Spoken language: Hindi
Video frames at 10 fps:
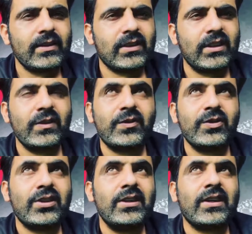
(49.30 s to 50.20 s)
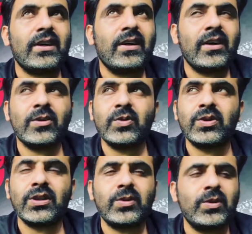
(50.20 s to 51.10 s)
सिर्फ उसी के हाथों
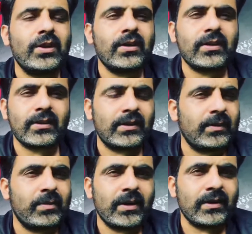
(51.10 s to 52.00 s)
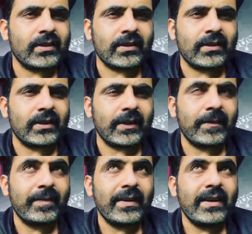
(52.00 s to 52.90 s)
से दुनिया तरतीब में आ सकती है
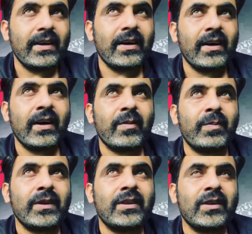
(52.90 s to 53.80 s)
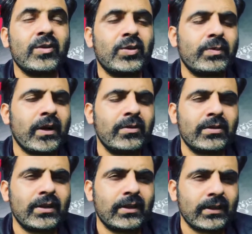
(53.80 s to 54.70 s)
हर पत्थर उस पांव
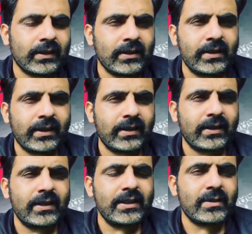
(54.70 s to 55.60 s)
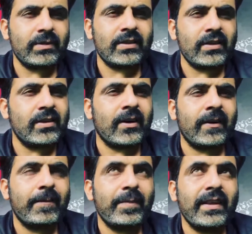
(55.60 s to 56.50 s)
से टकराने की ख्वाहिश में जिंदा
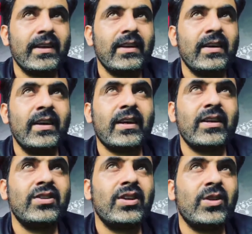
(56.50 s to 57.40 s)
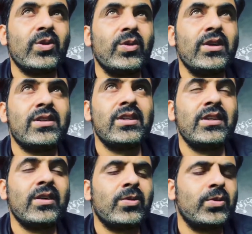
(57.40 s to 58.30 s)
लेकिन ये तो
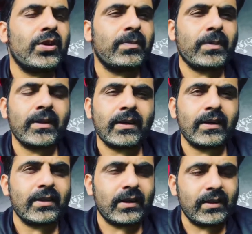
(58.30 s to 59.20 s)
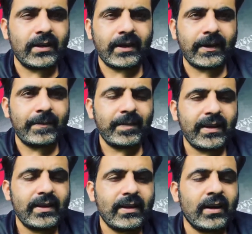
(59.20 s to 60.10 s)
इसी अधूरेपन का जहां है
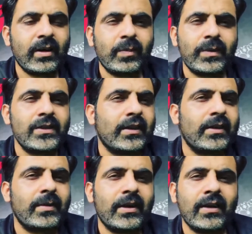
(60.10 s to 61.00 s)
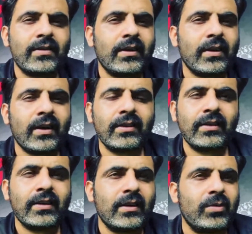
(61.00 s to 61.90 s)
हर पिंजरे में ऐसे
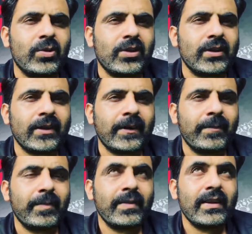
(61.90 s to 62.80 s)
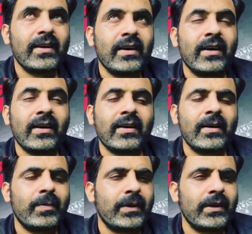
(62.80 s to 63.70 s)
कैदी कब होते हैं हर
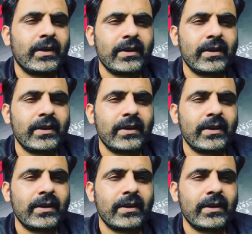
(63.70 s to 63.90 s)
कपड़े की